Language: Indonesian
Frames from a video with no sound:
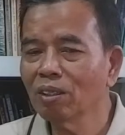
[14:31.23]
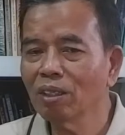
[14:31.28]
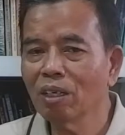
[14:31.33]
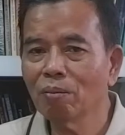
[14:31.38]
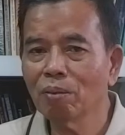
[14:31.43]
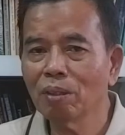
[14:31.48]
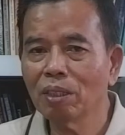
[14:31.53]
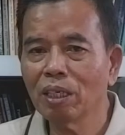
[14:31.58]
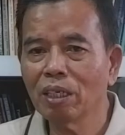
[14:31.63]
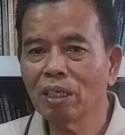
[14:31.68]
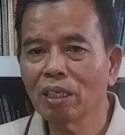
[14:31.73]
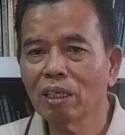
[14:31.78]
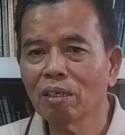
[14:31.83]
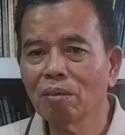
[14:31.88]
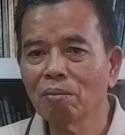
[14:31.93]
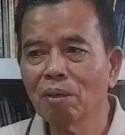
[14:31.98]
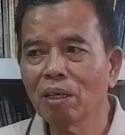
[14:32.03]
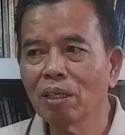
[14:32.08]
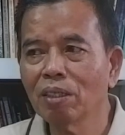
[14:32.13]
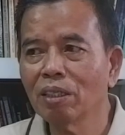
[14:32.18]
namanya anak
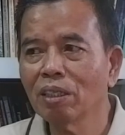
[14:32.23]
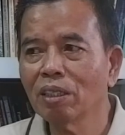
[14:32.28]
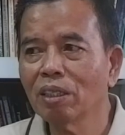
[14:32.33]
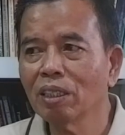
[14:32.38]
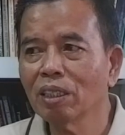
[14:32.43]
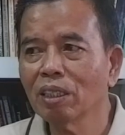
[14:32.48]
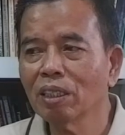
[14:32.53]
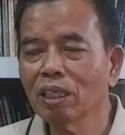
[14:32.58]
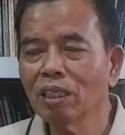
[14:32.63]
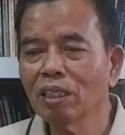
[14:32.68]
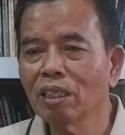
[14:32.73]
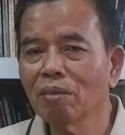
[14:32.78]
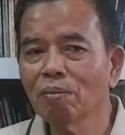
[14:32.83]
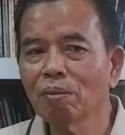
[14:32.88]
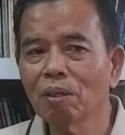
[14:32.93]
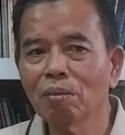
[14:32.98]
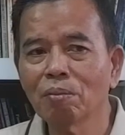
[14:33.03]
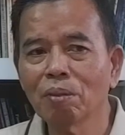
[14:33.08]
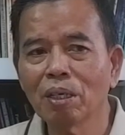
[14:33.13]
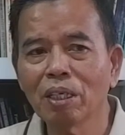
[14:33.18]
remaja ya kita ajak
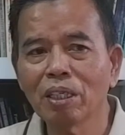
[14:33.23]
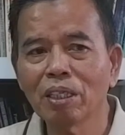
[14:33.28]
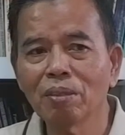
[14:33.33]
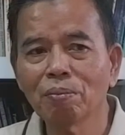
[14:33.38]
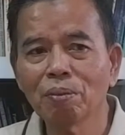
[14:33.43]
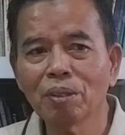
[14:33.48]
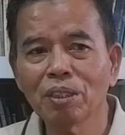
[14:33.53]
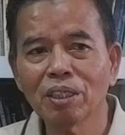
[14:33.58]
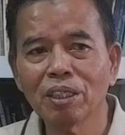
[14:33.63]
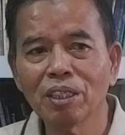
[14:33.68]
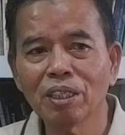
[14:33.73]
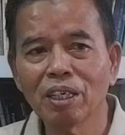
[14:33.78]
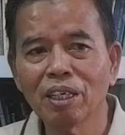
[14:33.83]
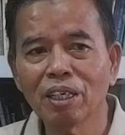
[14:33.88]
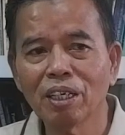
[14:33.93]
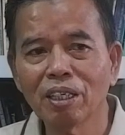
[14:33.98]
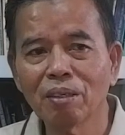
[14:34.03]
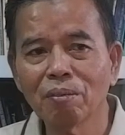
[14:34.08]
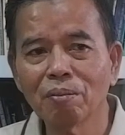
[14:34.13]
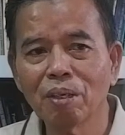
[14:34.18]
main-main
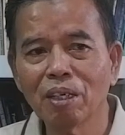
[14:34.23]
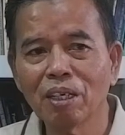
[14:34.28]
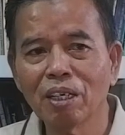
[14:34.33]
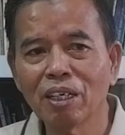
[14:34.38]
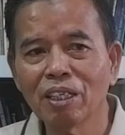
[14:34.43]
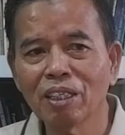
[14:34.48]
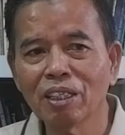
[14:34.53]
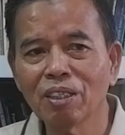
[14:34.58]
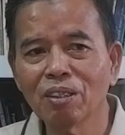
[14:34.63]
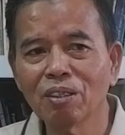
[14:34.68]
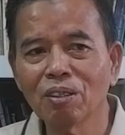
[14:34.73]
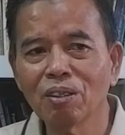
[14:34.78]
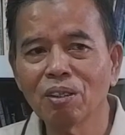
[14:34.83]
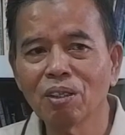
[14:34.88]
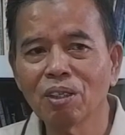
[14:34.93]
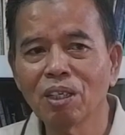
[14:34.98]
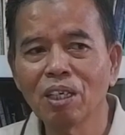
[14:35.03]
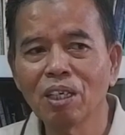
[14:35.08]
pelesiran kemana gitu